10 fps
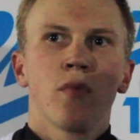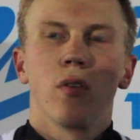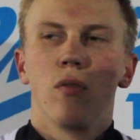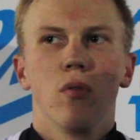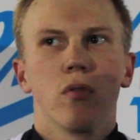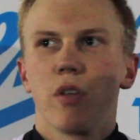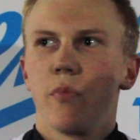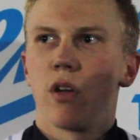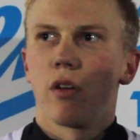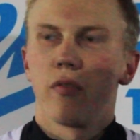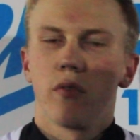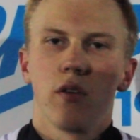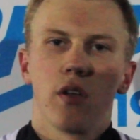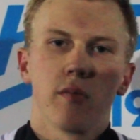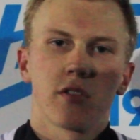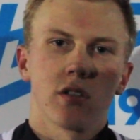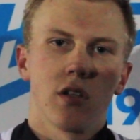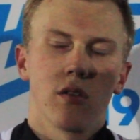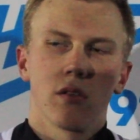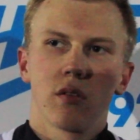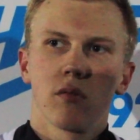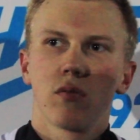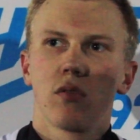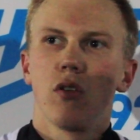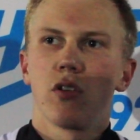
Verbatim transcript: у соперников, э, я бы сказал, не